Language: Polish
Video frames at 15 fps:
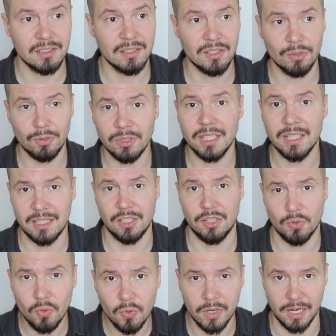co tutaj chcesz
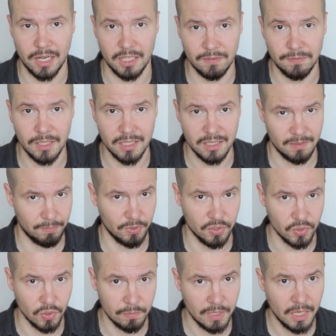ugrać w ten
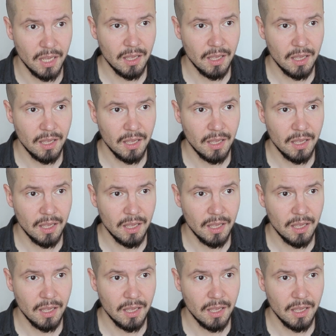sposób.